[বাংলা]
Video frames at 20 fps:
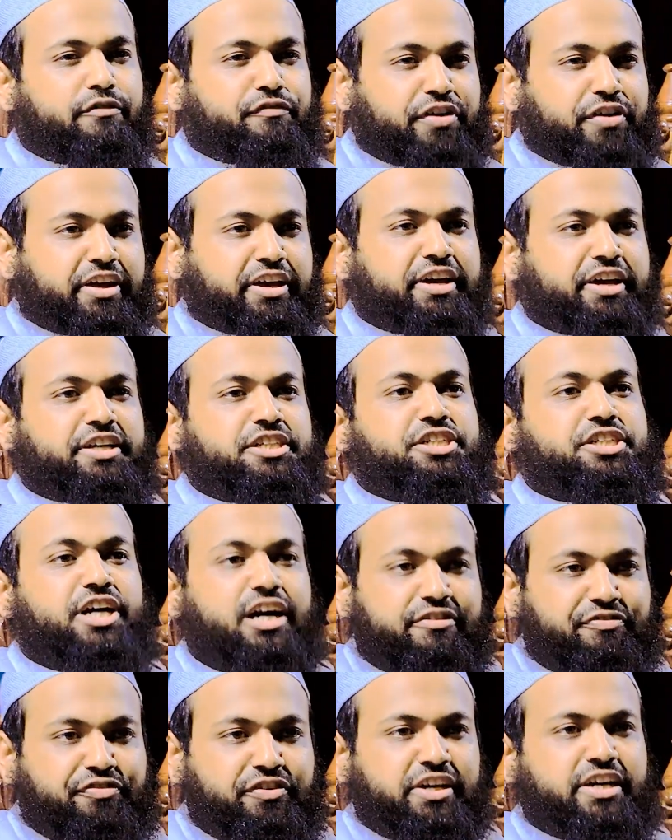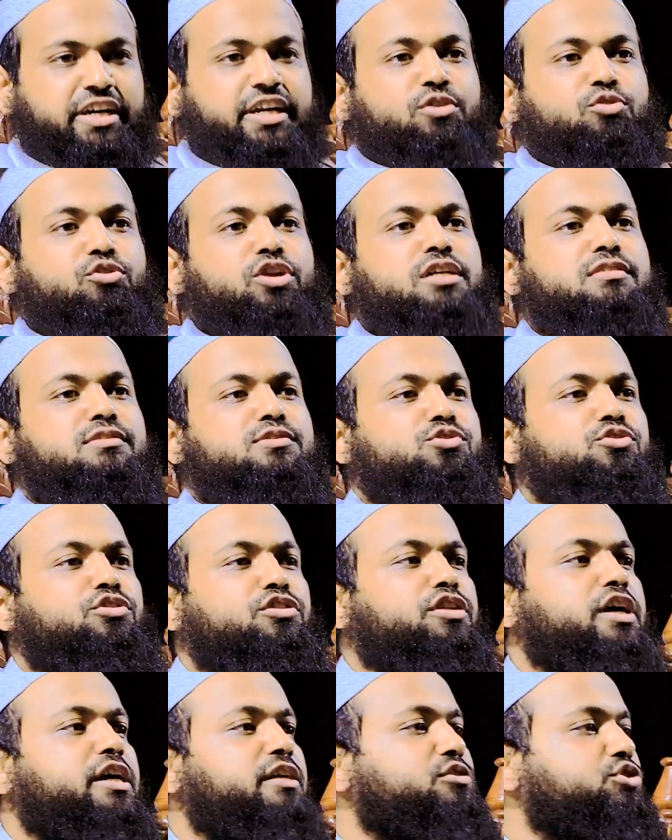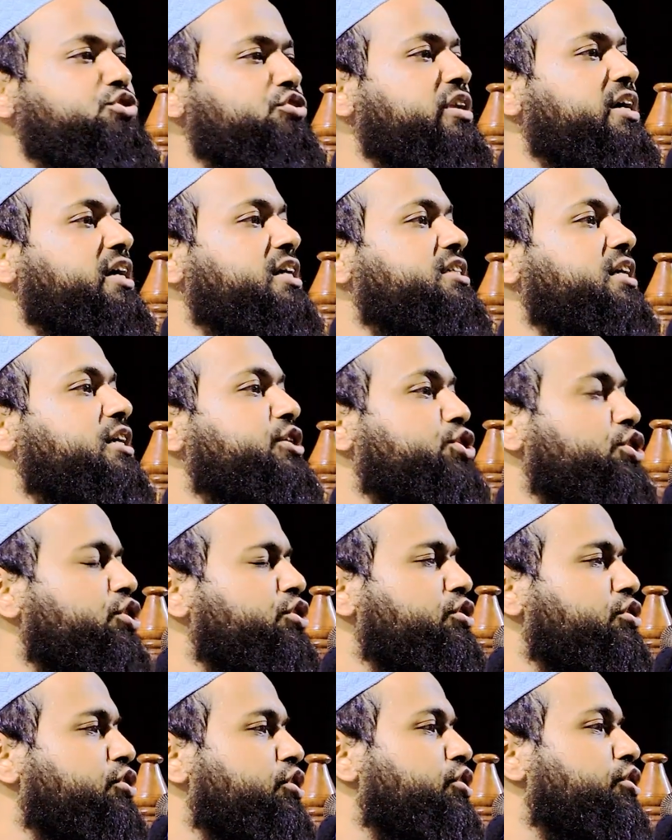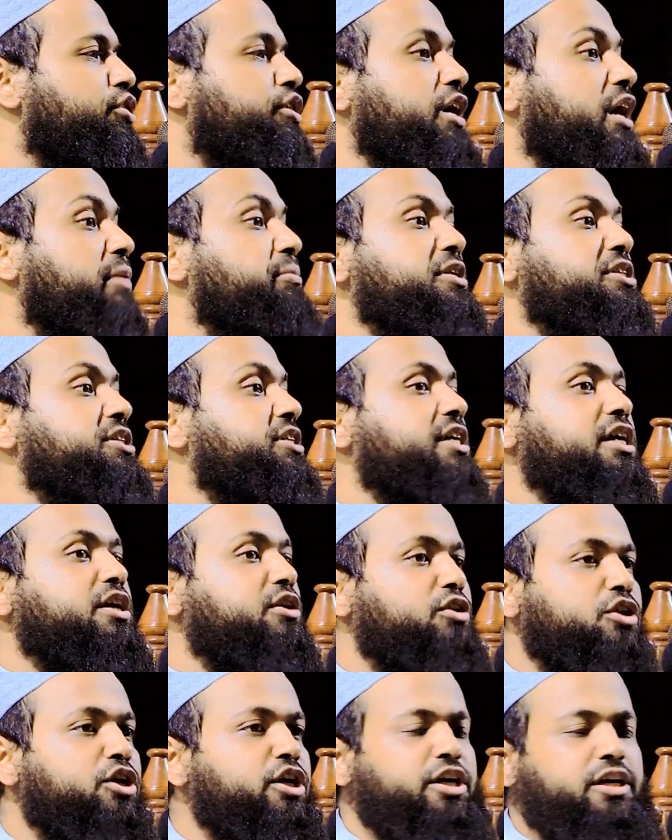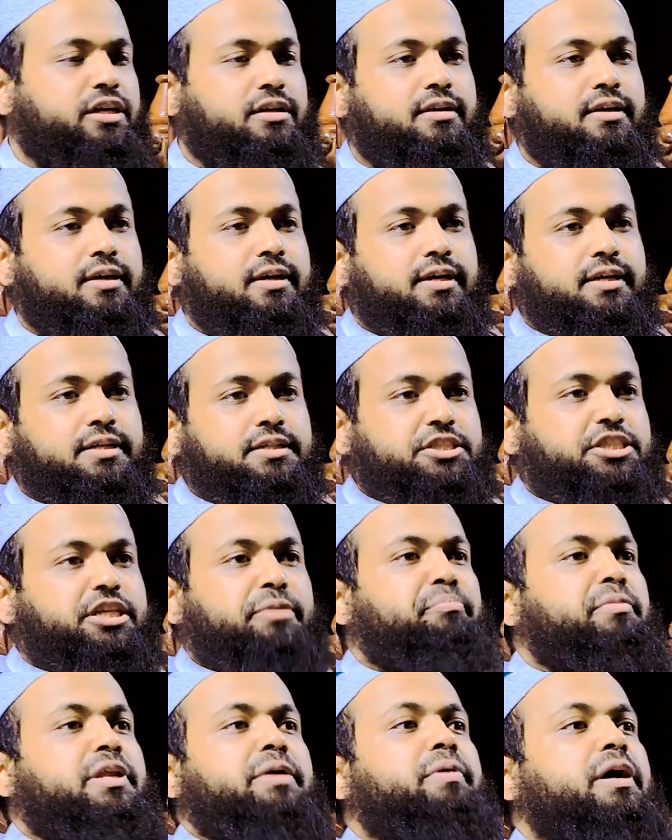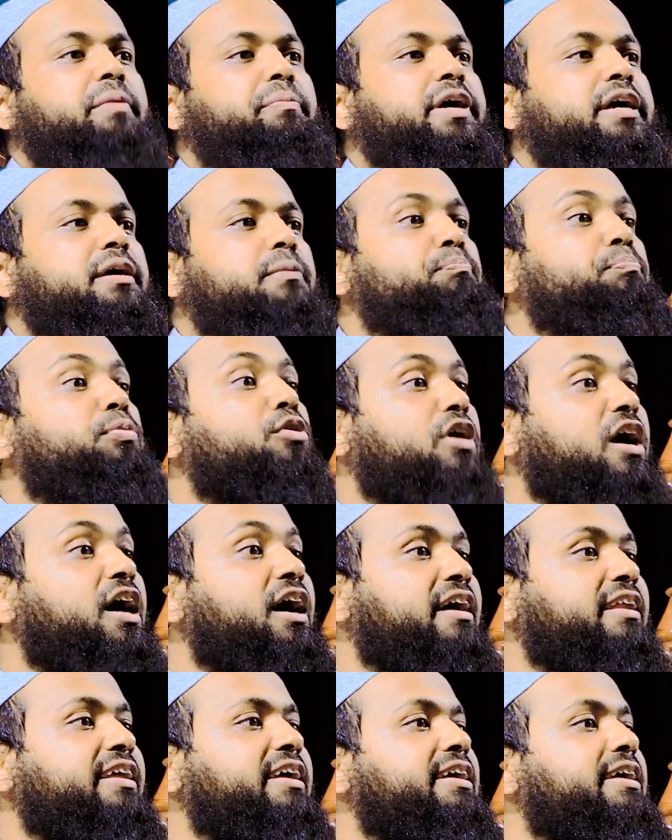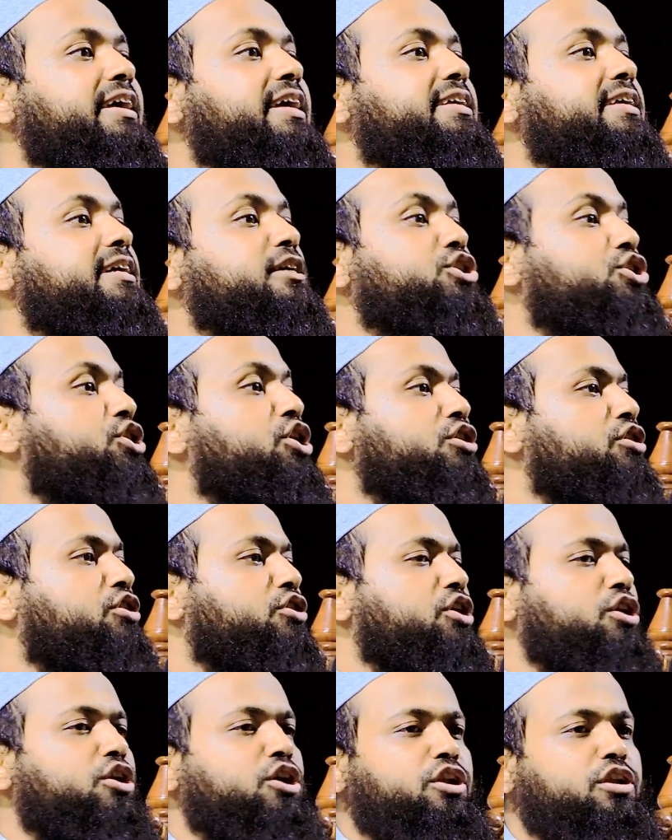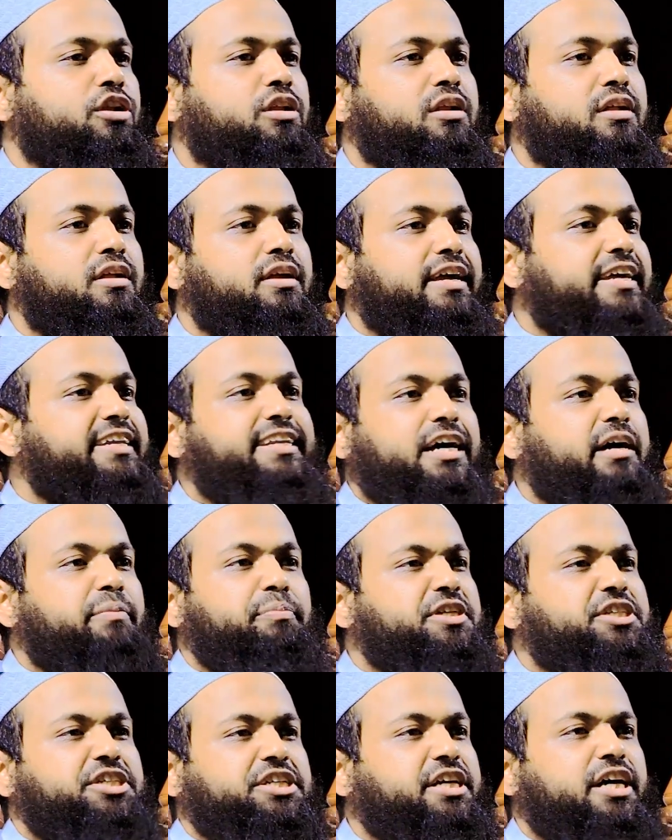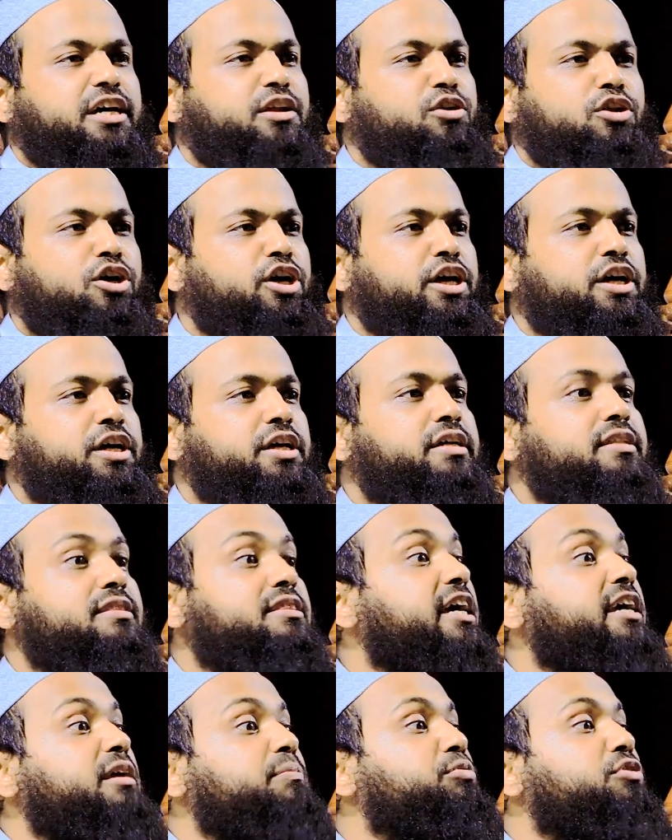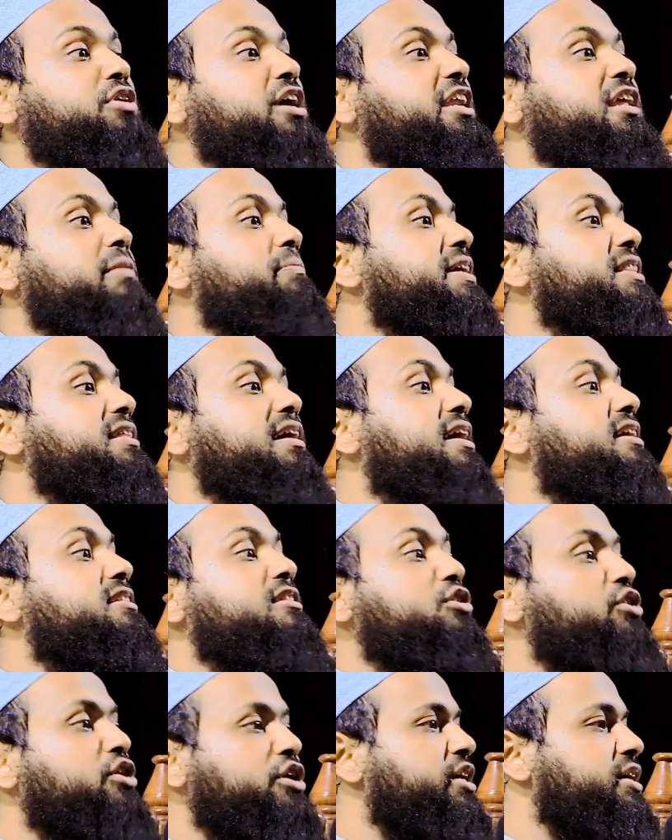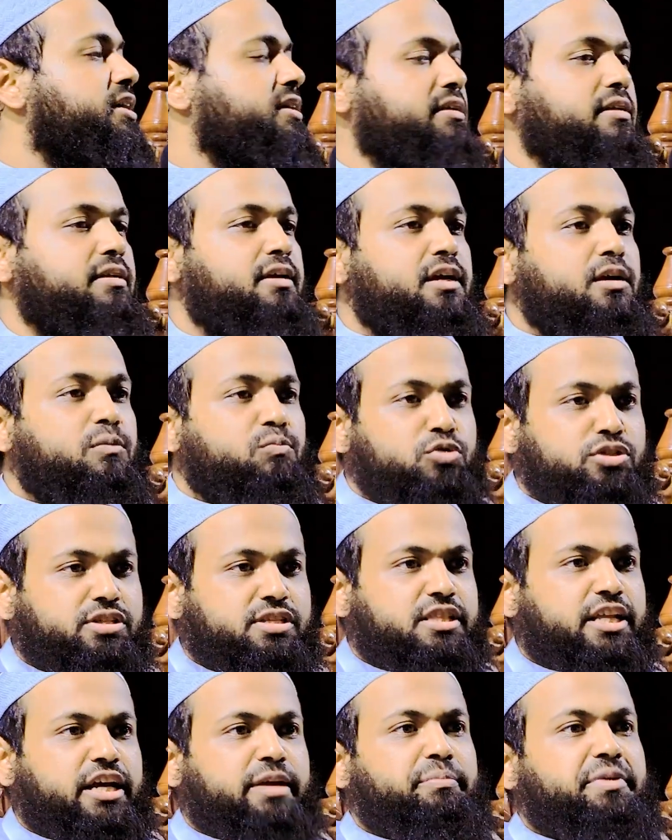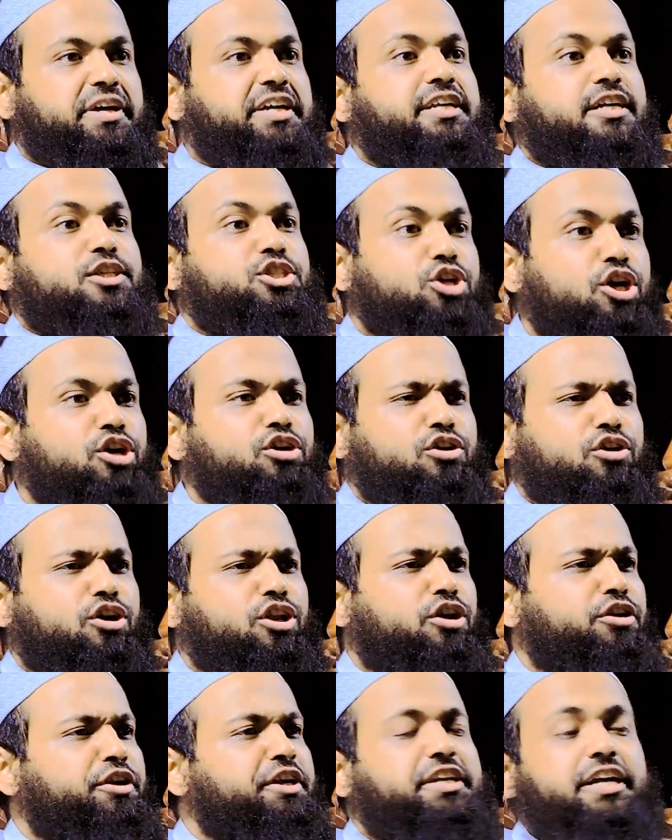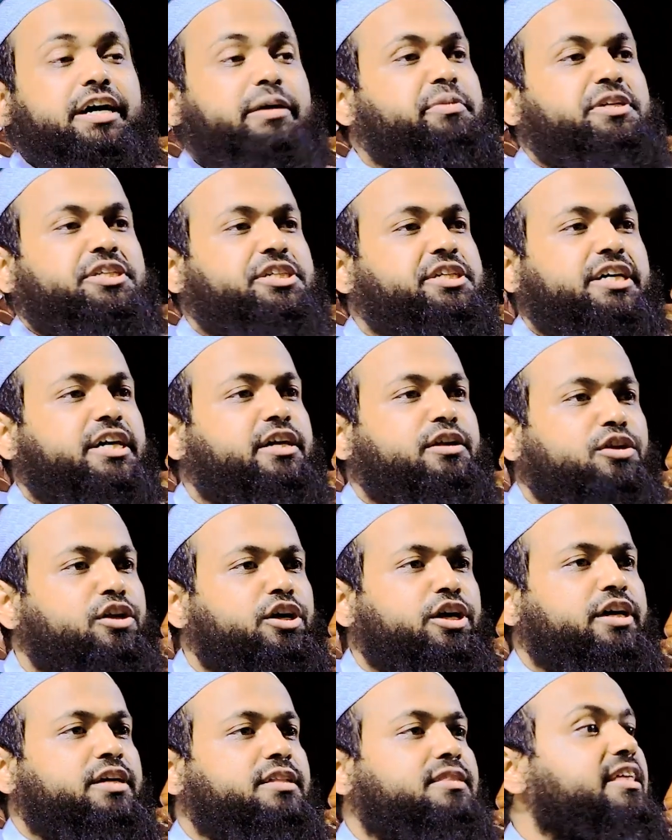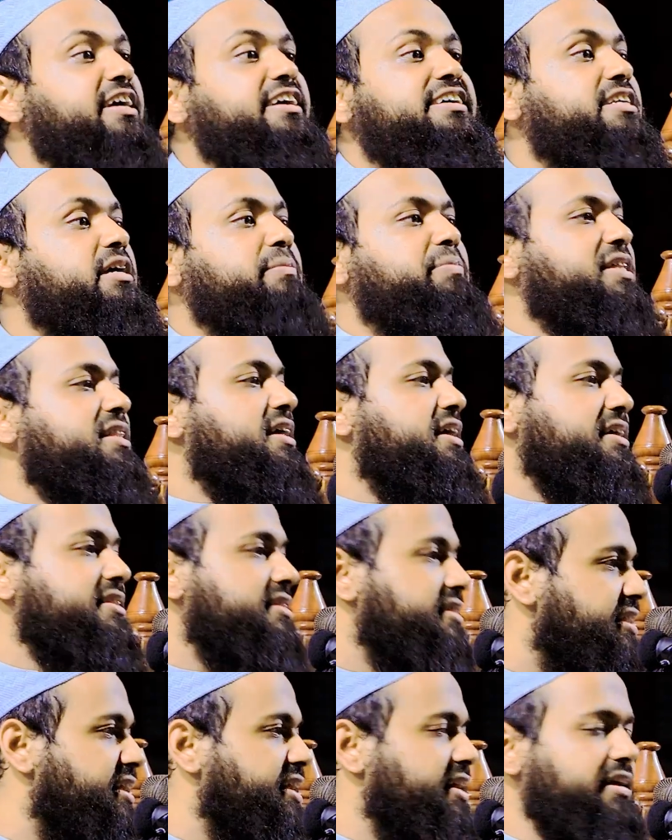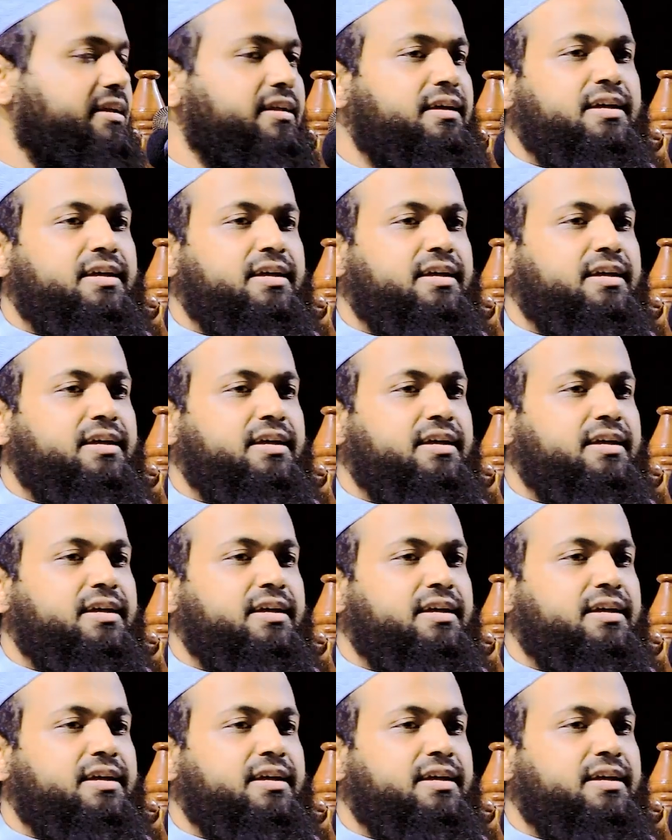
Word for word: ফিক্ষে সাফিরি কোরআন সুন্নার চলে আসা সংকলন আবিষ্কার নয় যেমনিভাবে বুখারি এটা সংকলন এটা আবিষ্কার নয় তাই বুখারি বেদাহাত নয় মুসলিম এটা সংকলন এটা আবিষ্কার নয় তাই এটা বেদাত না